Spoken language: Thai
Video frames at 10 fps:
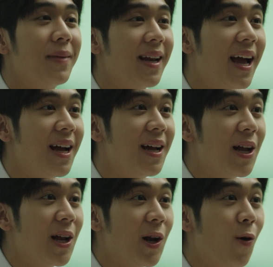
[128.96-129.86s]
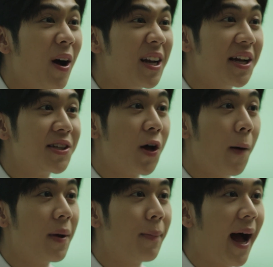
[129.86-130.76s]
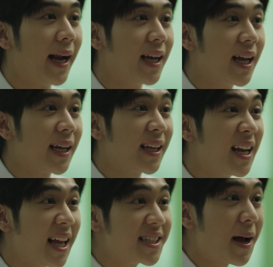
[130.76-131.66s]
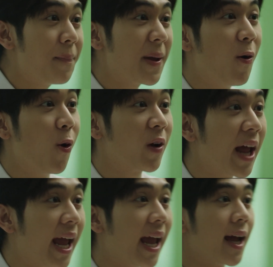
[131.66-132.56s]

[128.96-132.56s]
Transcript: แบบนี้นะเราว่าเดือนสอบไม่ผ่านได้เรียน3ปี6แน่